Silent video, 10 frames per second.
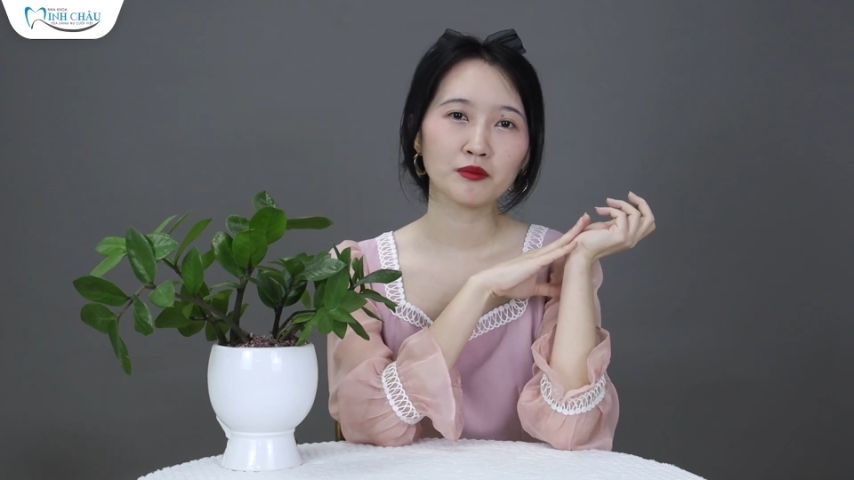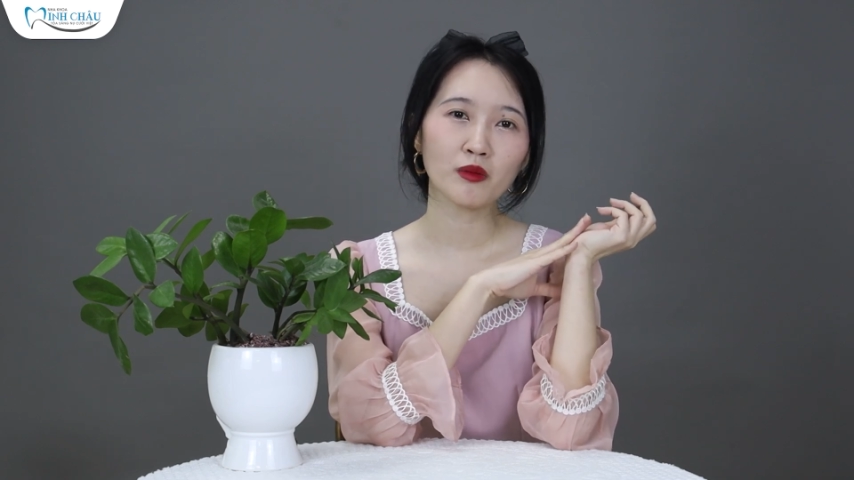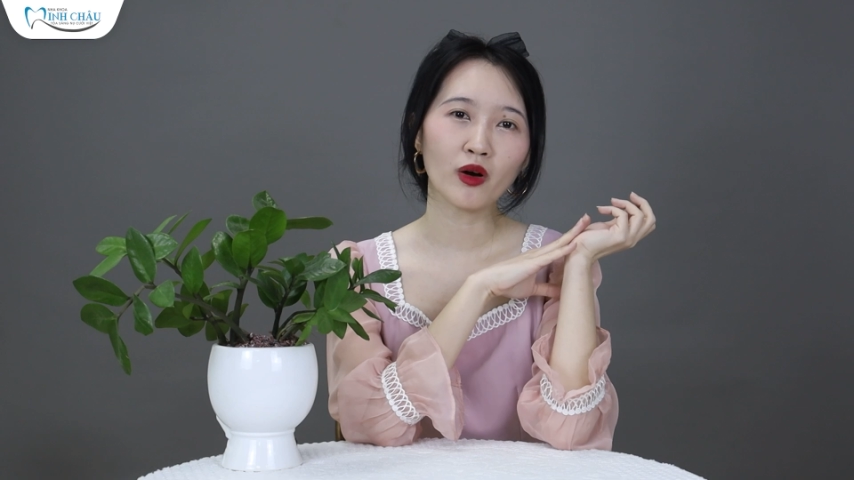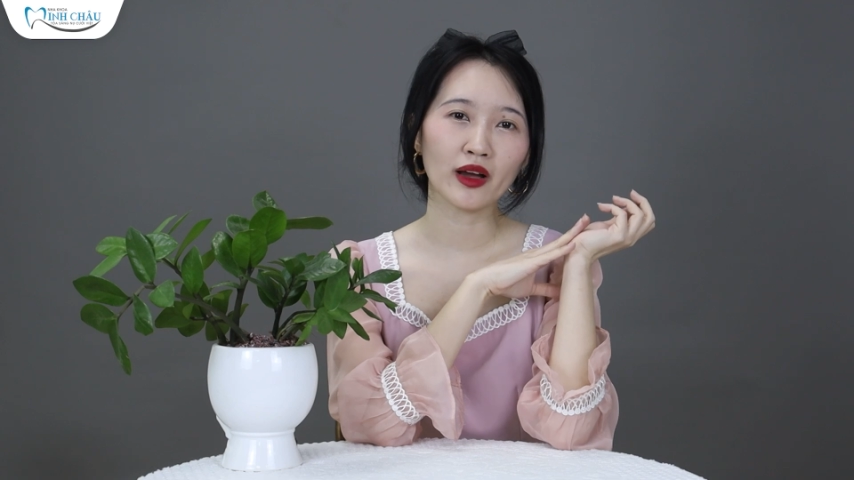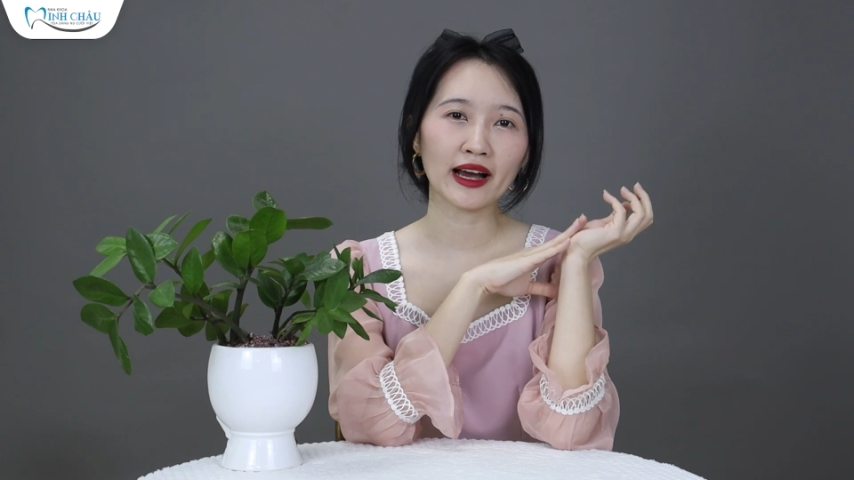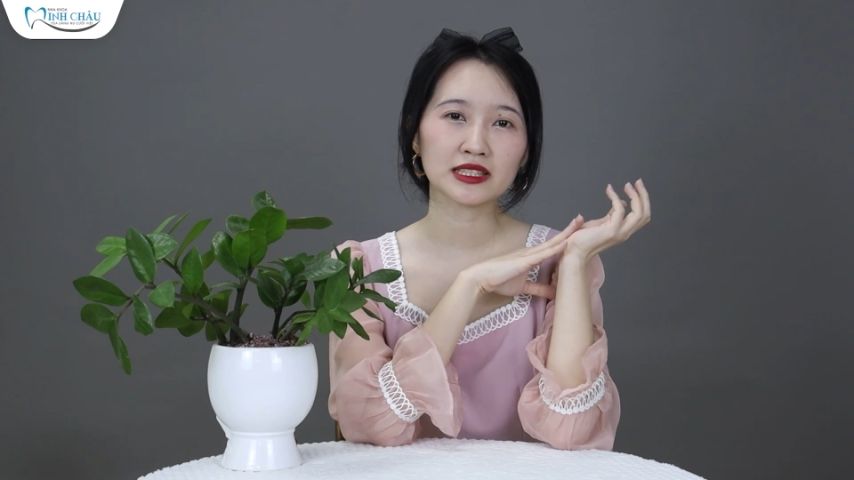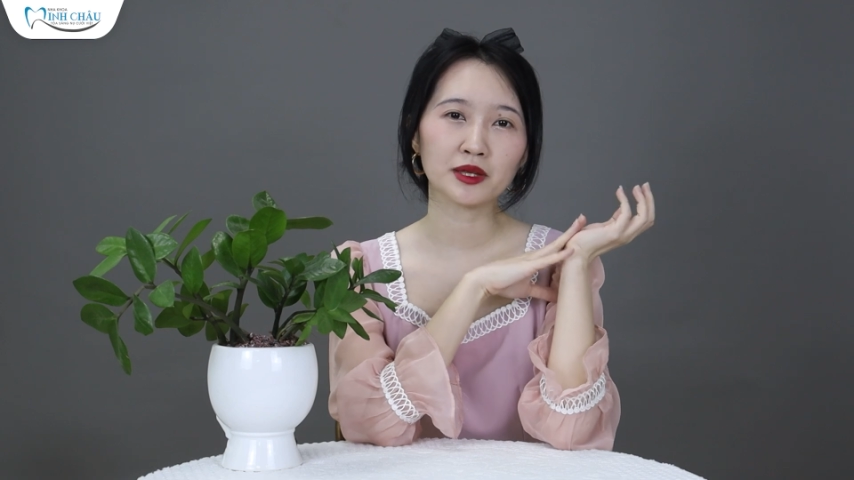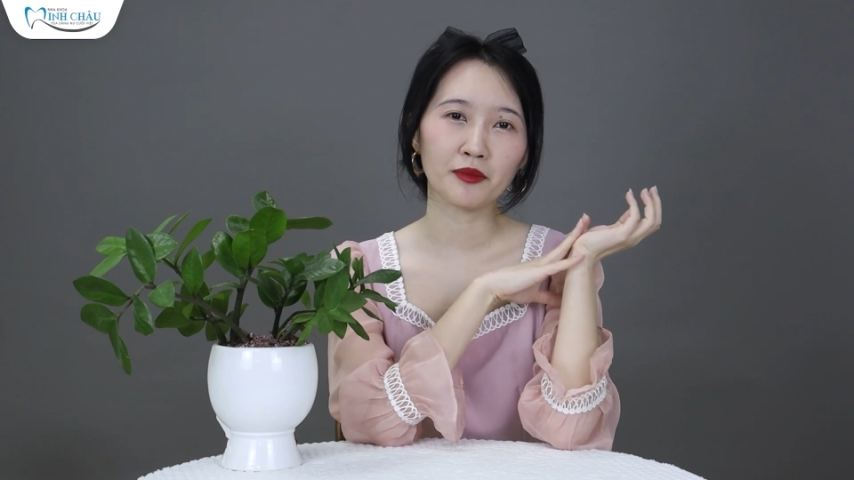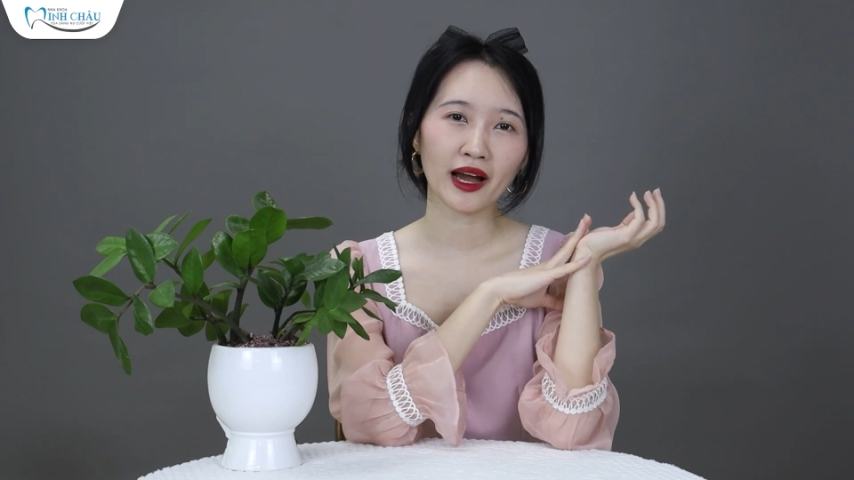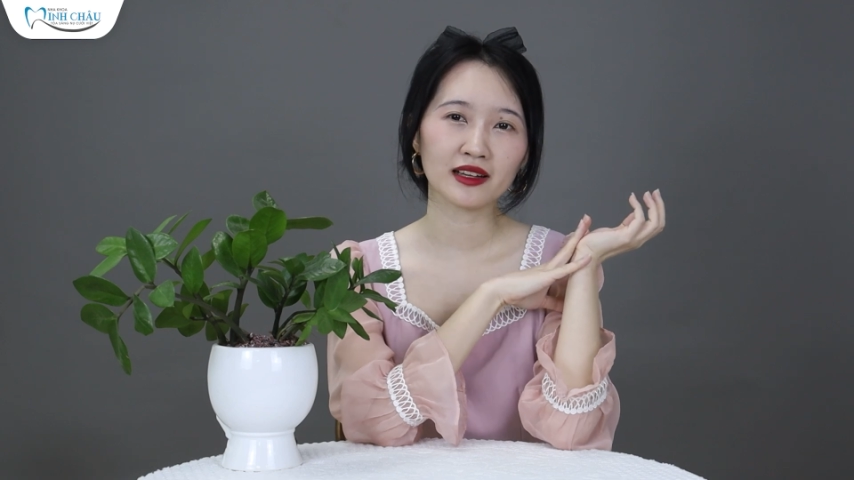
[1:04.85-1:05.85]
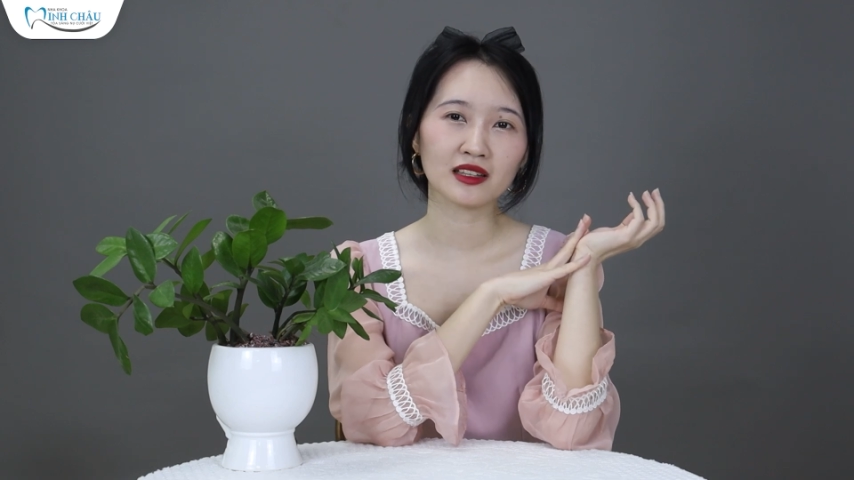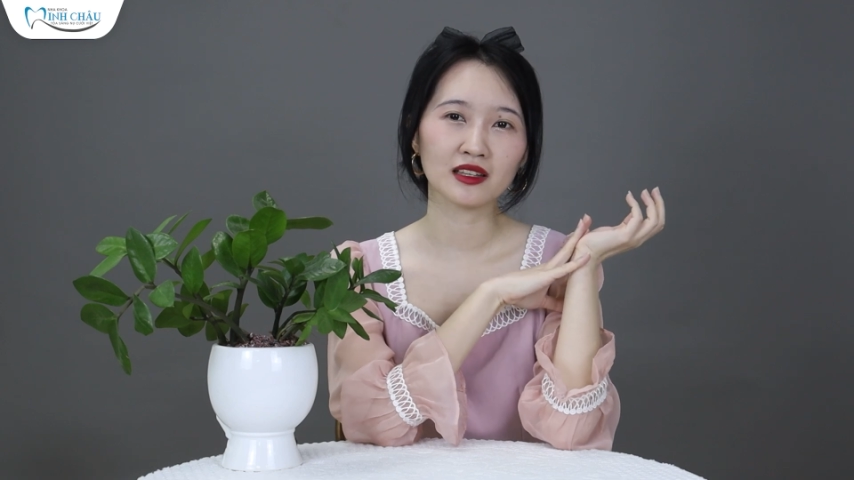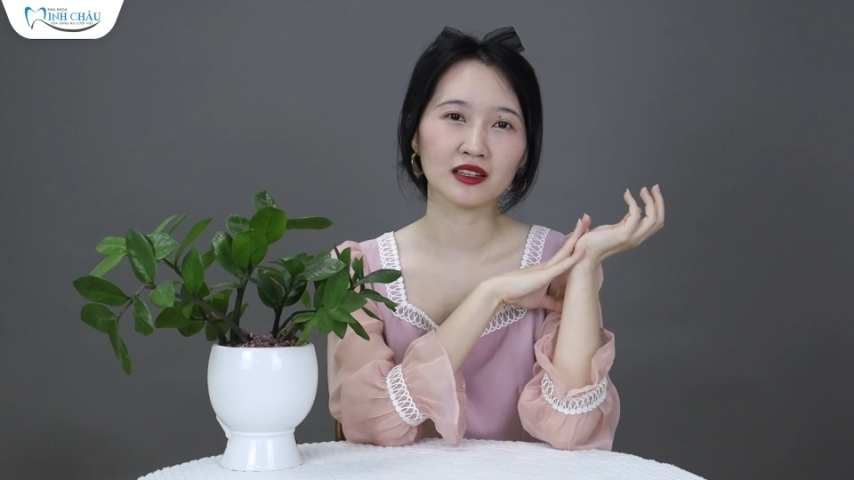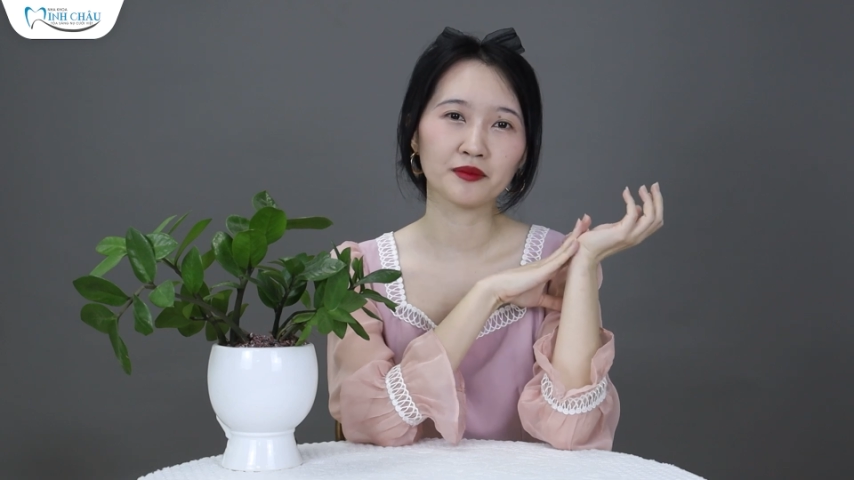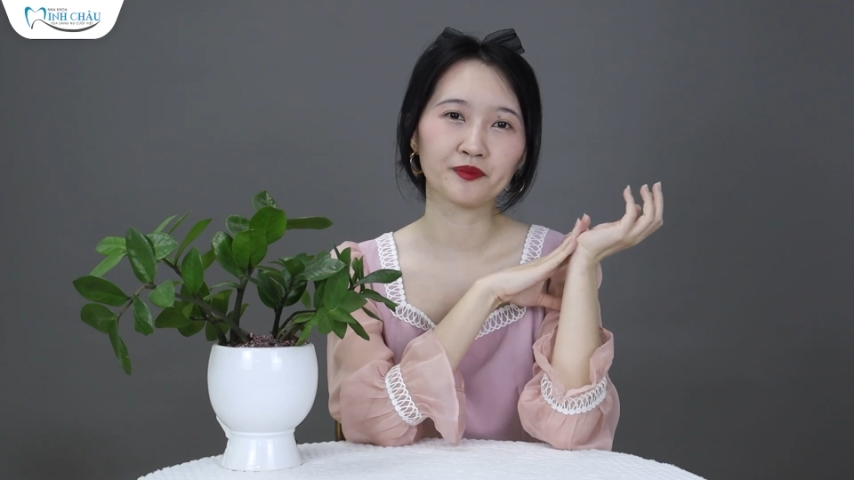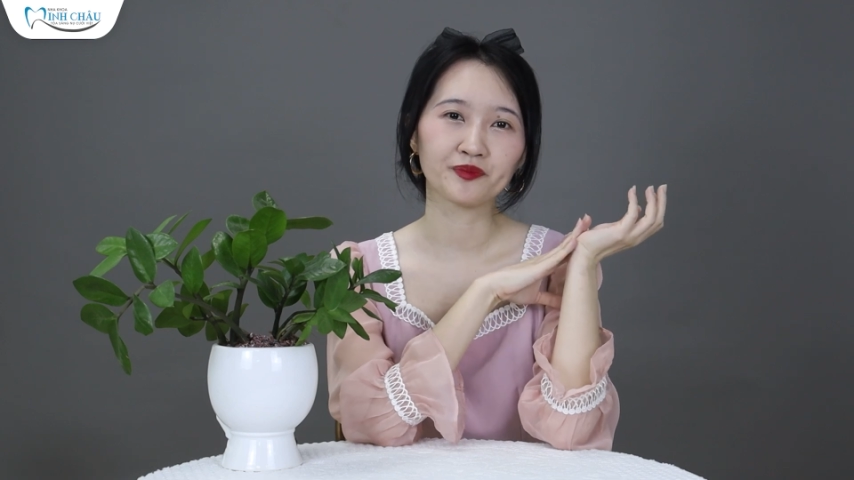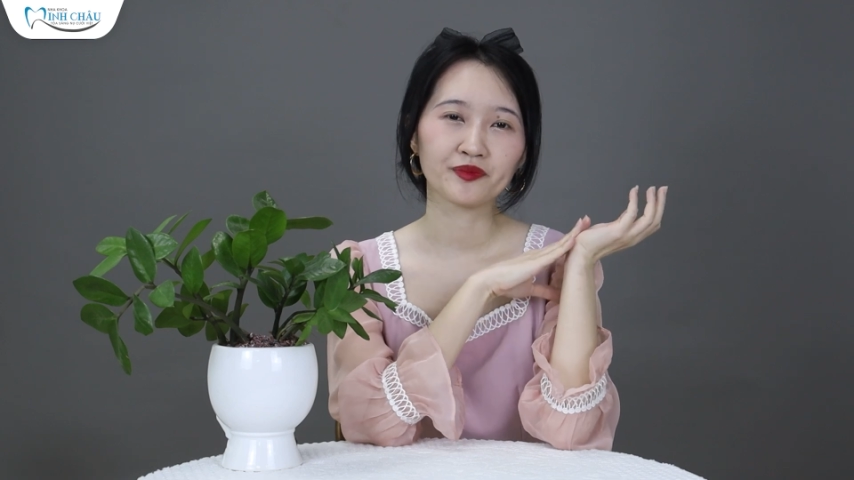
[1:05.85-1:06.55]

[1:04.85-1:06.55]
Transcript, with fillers: inbox hỏi Smile thì